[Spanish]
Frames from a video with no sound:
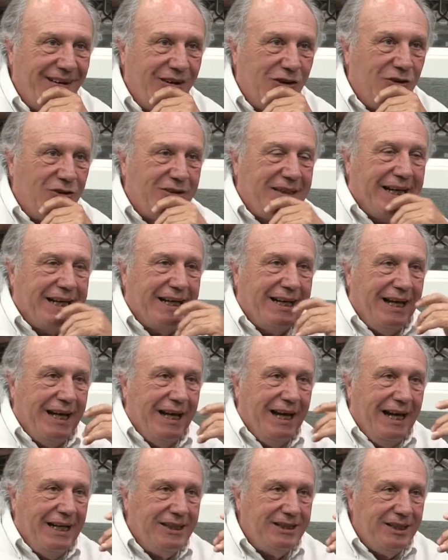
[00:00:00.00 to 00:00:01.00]
O sea que
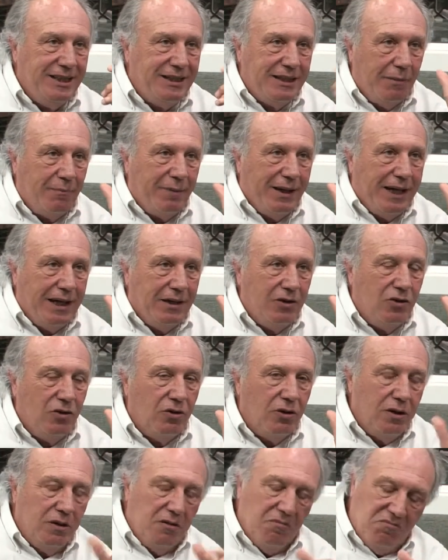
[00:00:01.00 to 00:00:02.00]
ACE está pagando
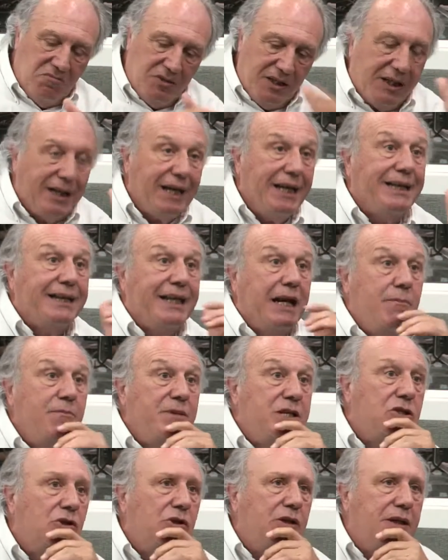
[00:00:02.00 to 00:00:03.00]
cerca de 3
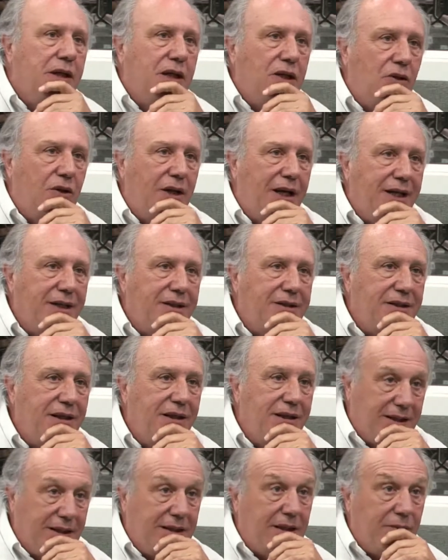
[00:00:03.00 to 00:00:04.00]
millones de dólares
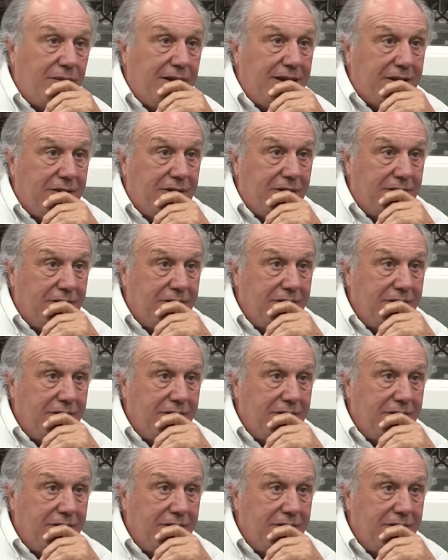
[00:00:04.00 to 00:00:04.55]
en tratamientos.